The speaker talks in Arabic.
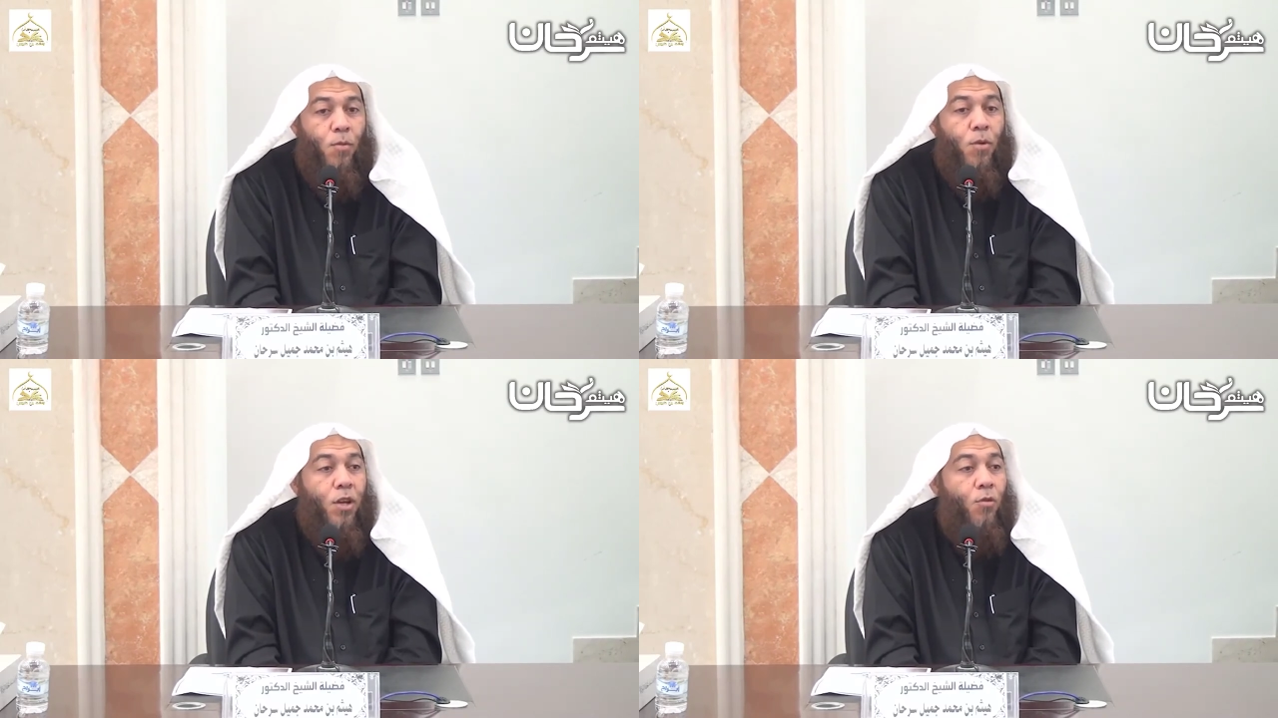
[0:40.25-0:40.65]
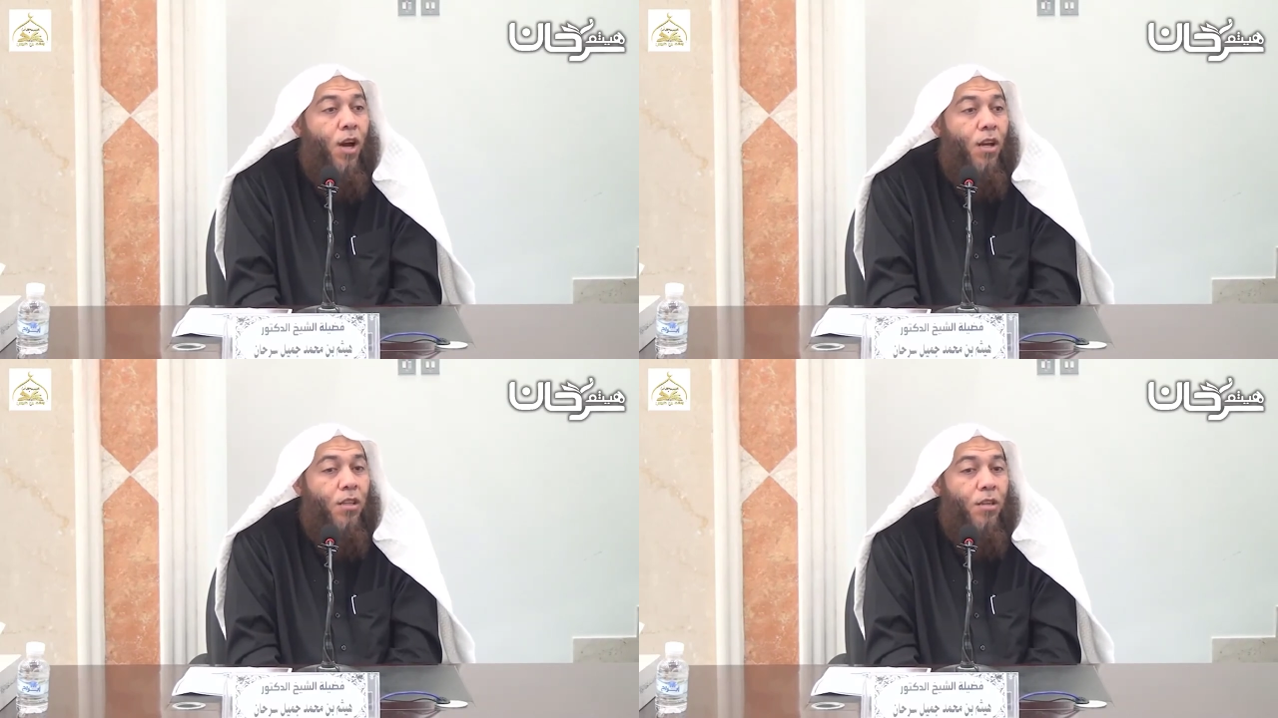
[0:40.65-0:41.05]
ممكن
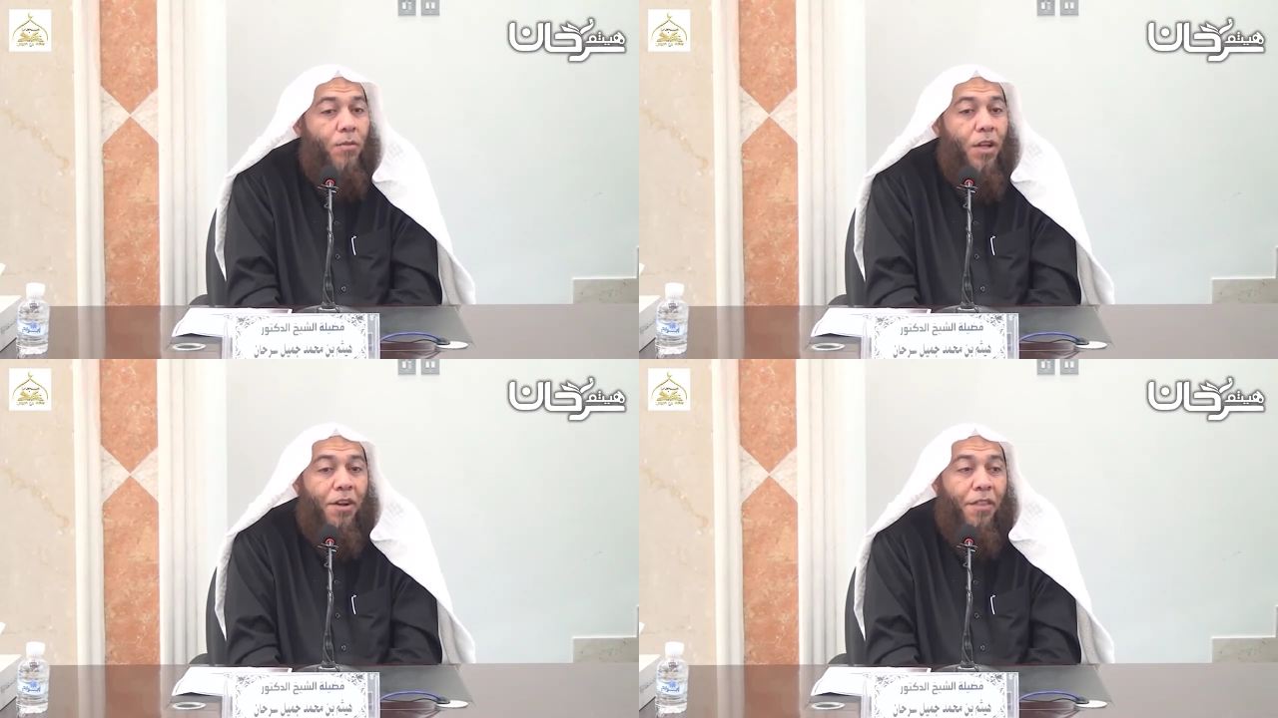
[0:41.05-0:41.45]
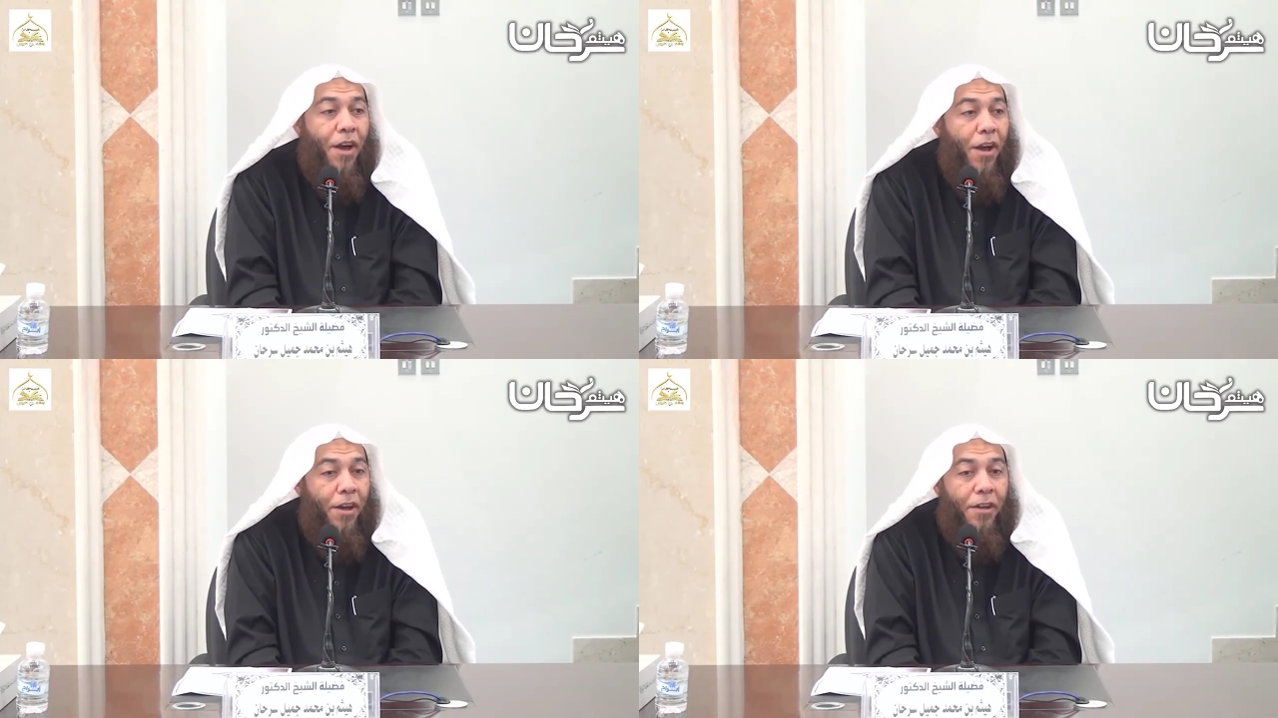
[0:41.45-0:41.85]
والدي من
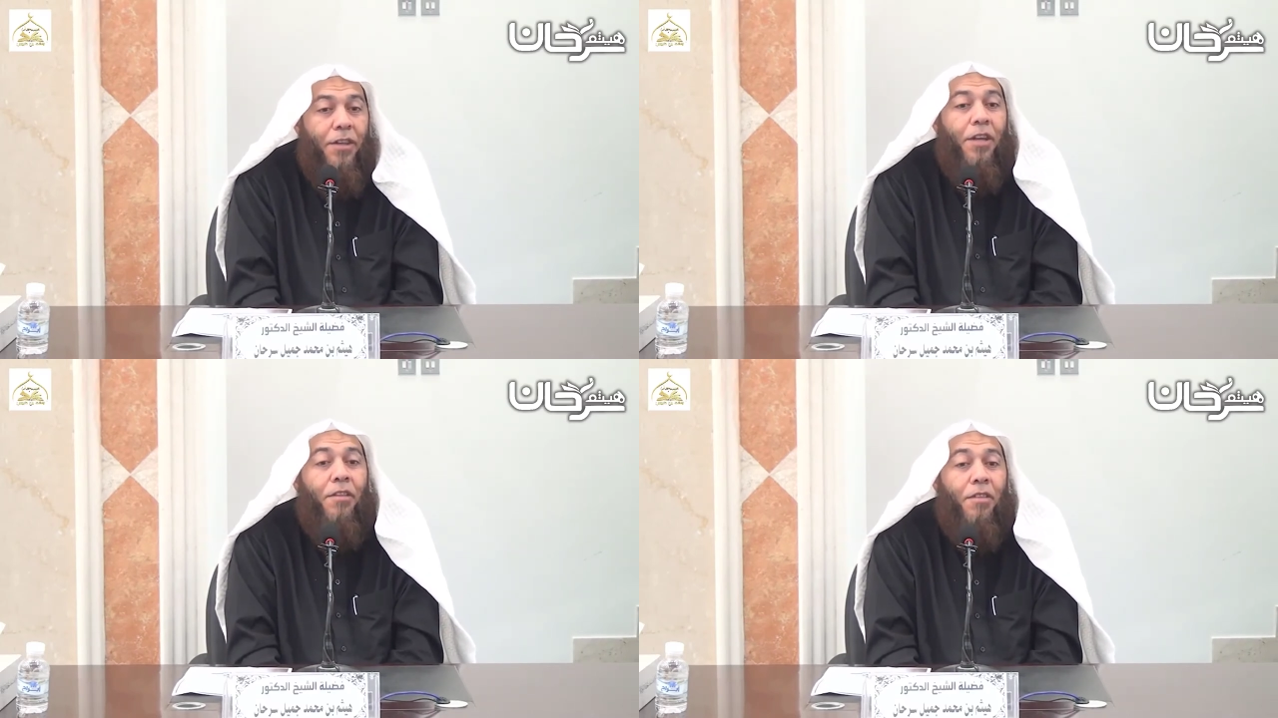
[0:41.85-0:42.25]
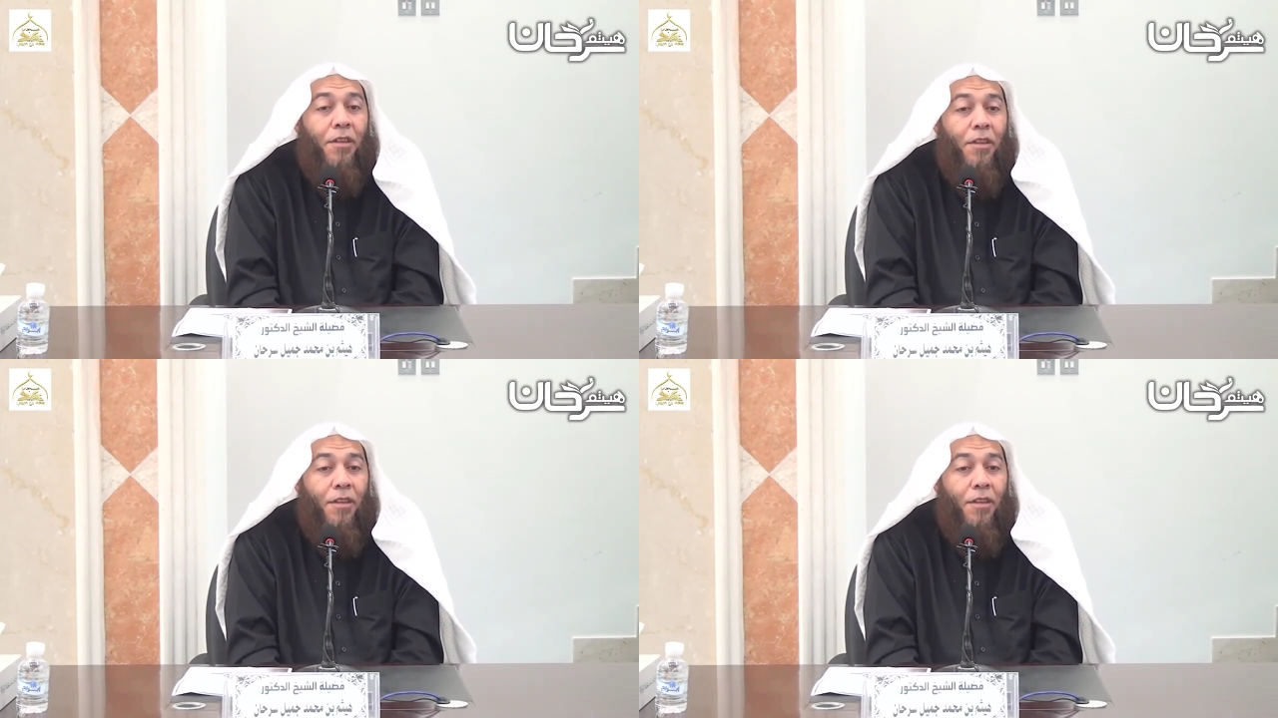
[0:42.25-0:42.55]
الرضاعة يرث